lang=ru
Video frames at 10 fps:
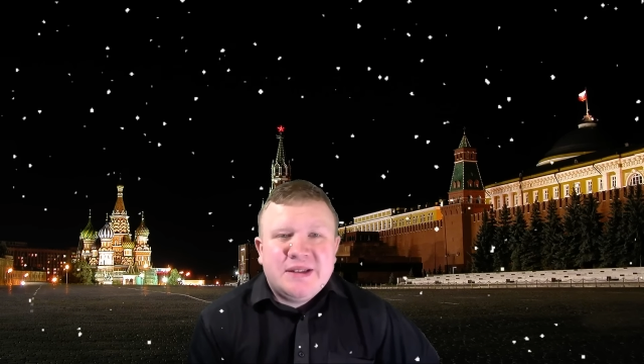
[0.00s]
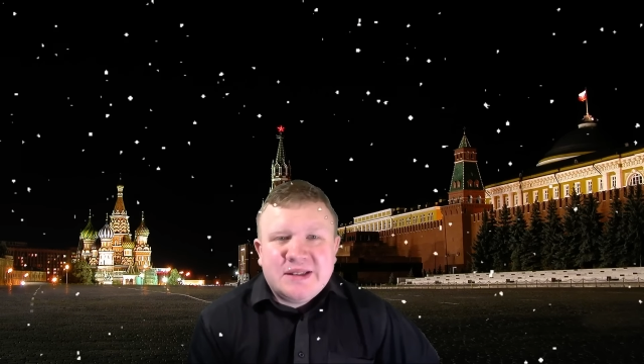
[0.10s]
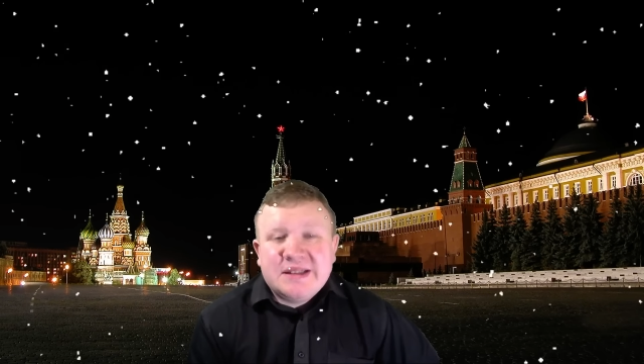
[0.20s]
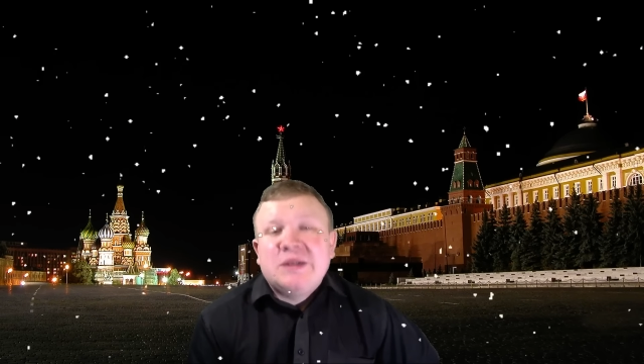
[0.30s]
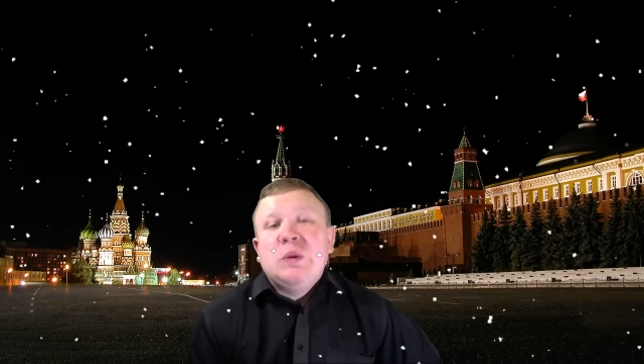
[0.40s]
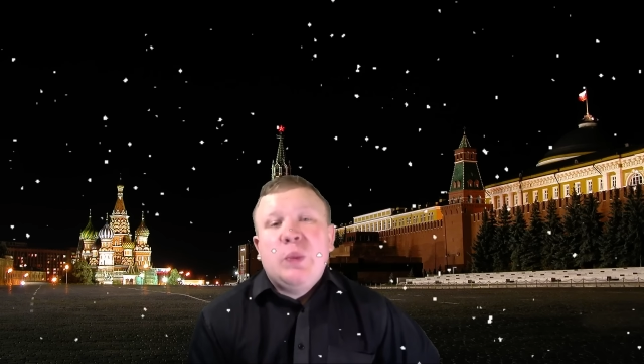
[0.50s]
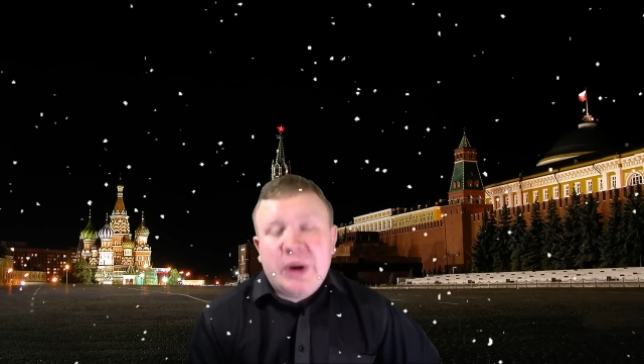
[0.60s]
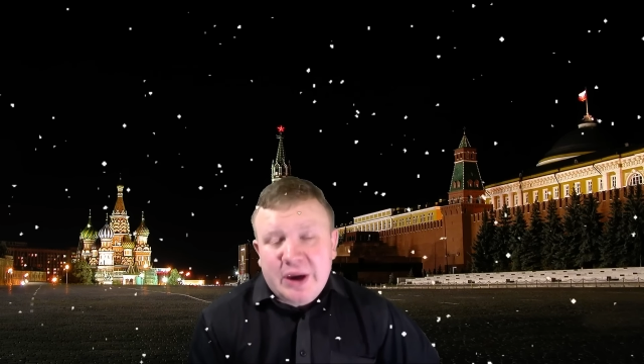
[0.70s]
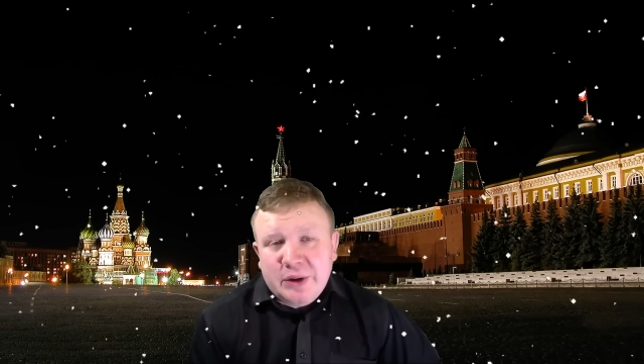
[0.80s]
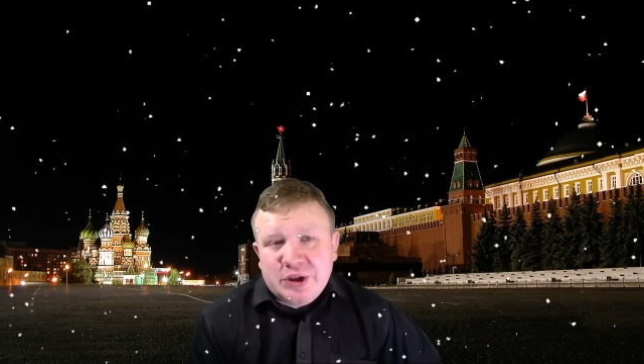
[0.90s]
с
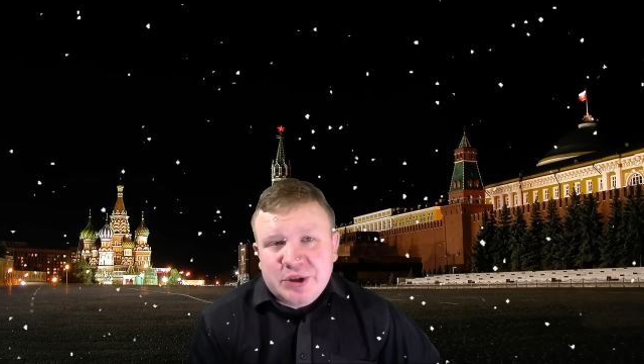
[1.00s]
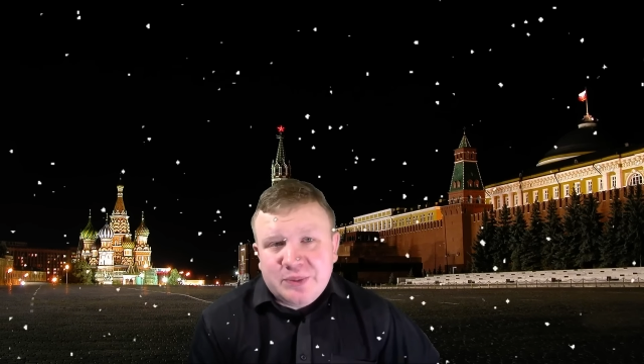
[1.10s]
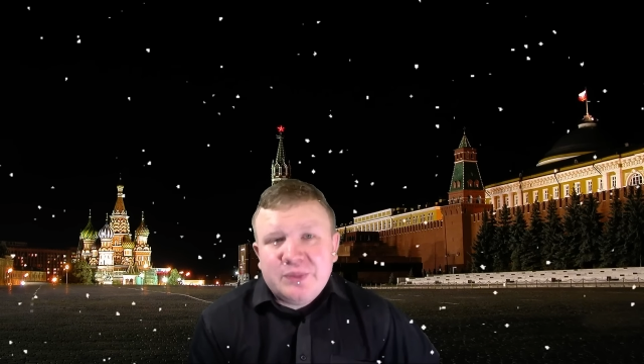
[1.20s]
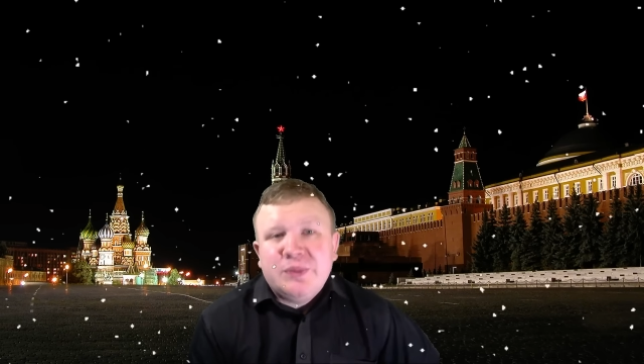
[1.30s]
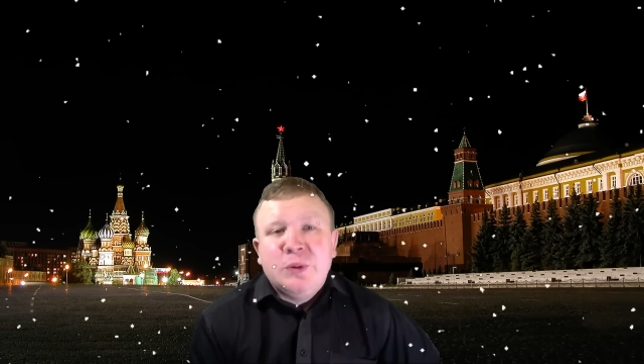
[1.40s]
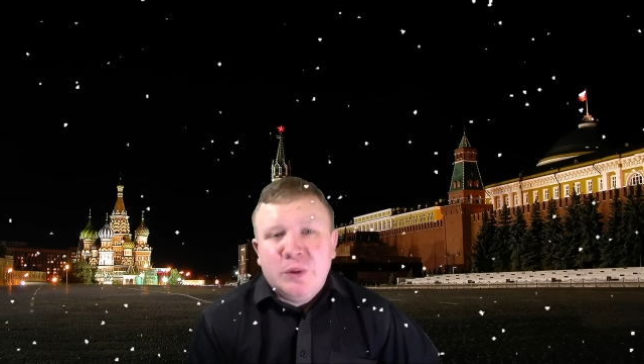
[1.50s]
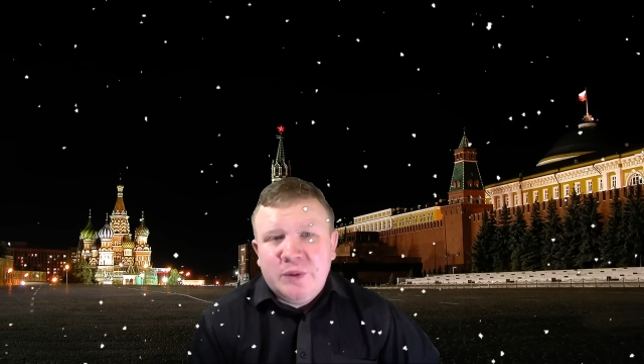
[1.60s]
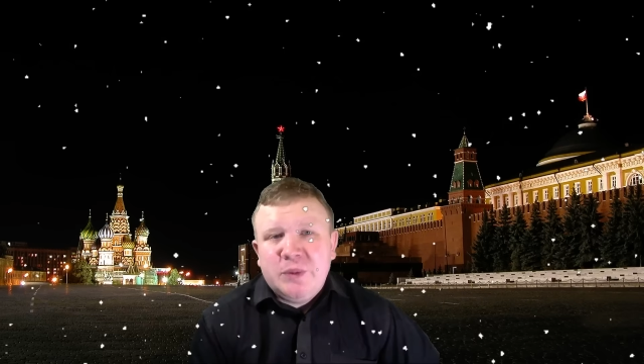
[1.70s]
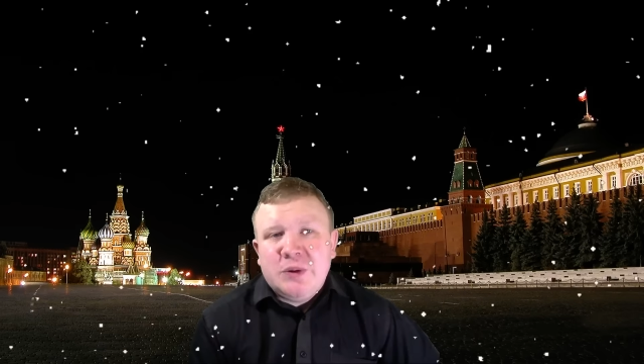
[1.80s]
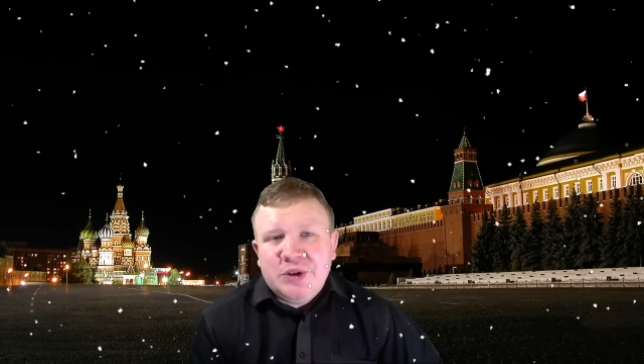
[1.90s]
наступающим
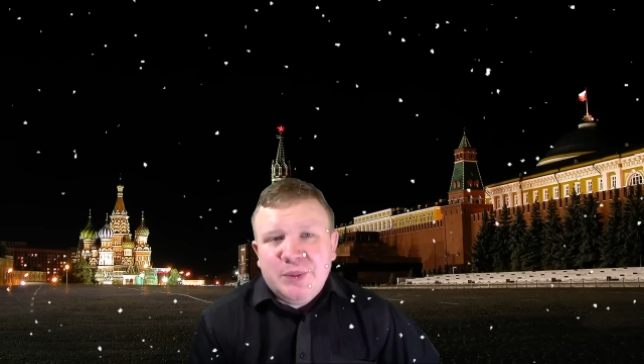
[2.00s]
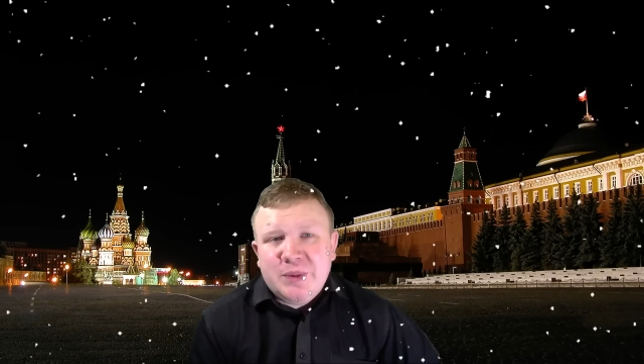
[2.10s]
Новым Годом.